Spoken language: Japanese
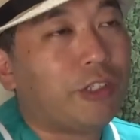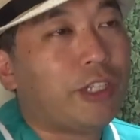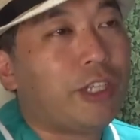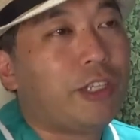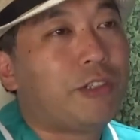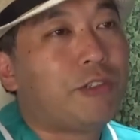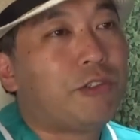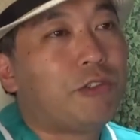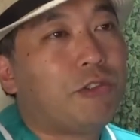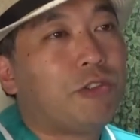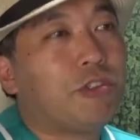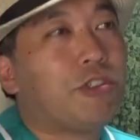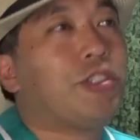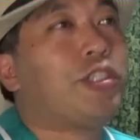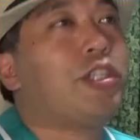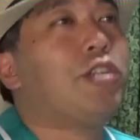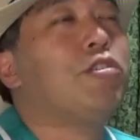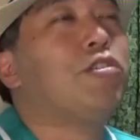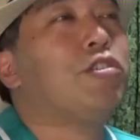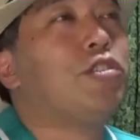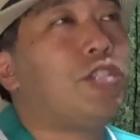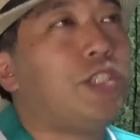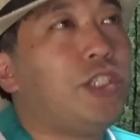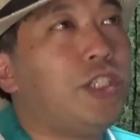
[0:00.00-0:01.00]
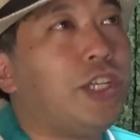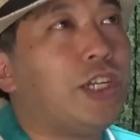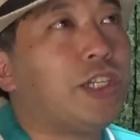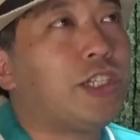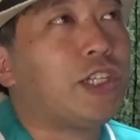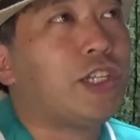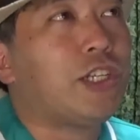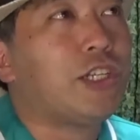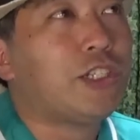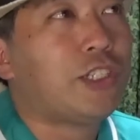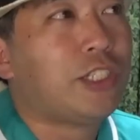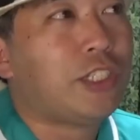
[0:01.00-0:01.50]
成長してるし、
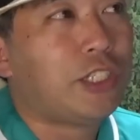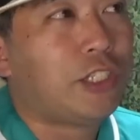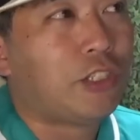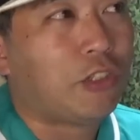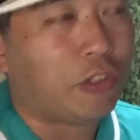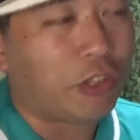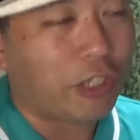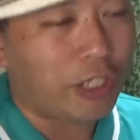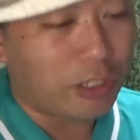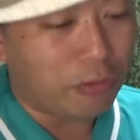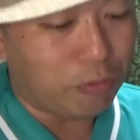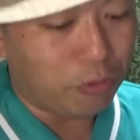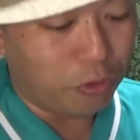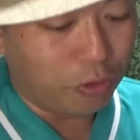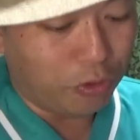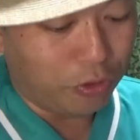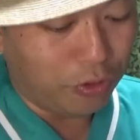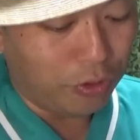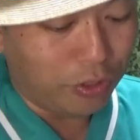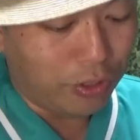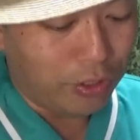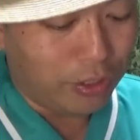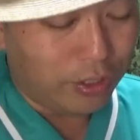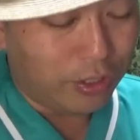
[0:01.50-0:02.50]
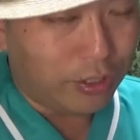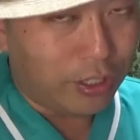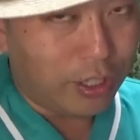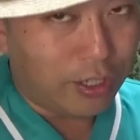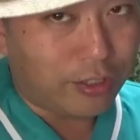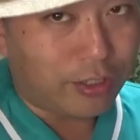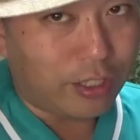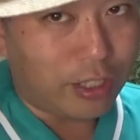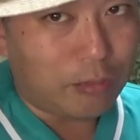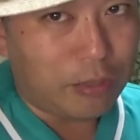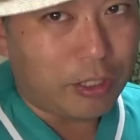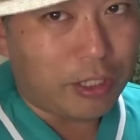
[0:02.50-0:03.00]
新しい人たちもた
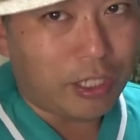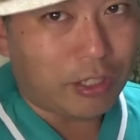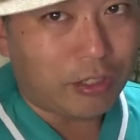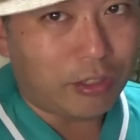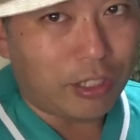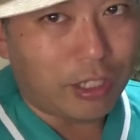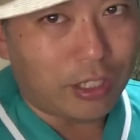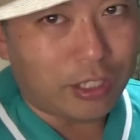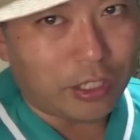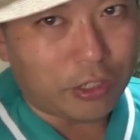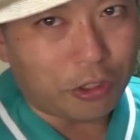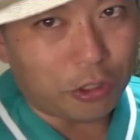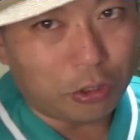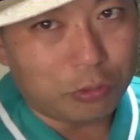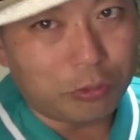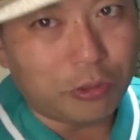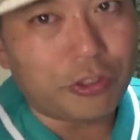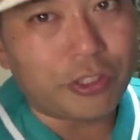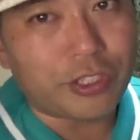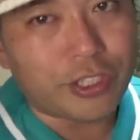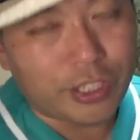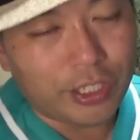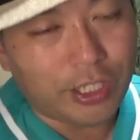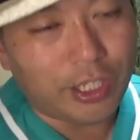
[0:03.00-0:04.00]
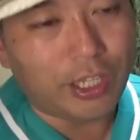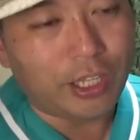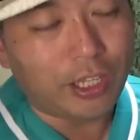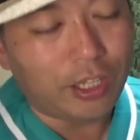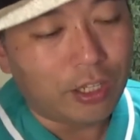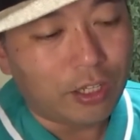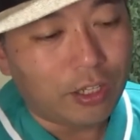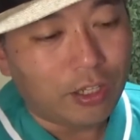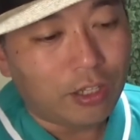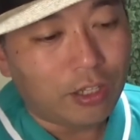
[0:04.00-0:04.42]
くさん見てくれたと思うし、